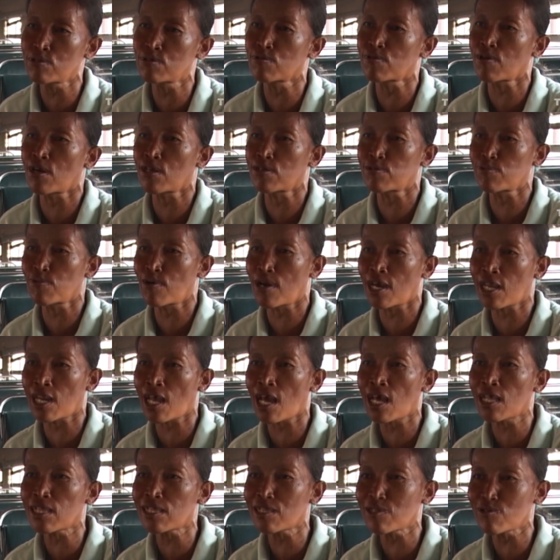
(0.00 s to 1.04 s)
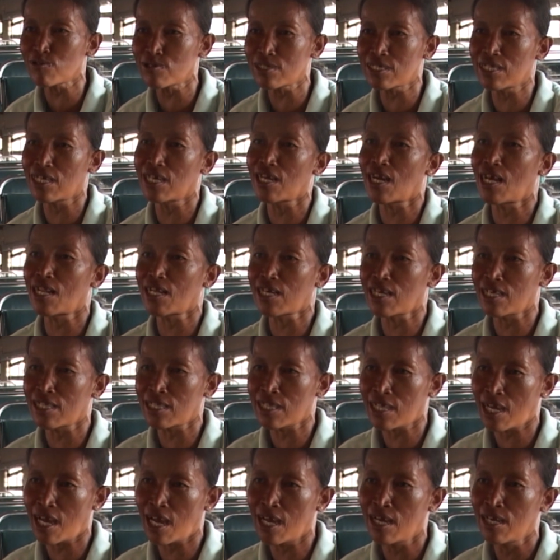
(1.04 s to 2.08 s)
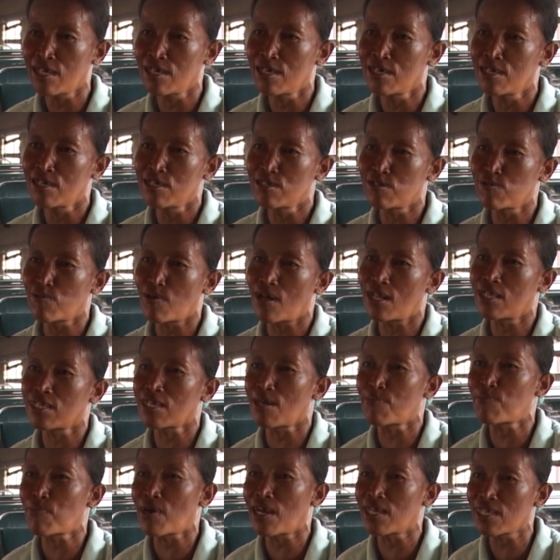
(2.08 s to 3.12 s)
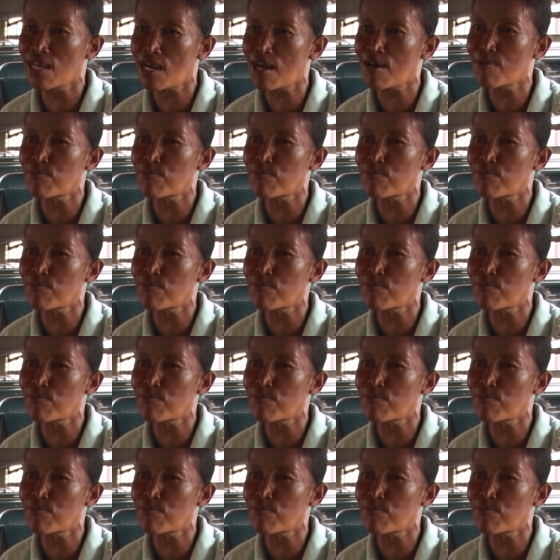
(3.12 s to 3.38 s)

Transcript: suka 200, tinggal kita banyak banyak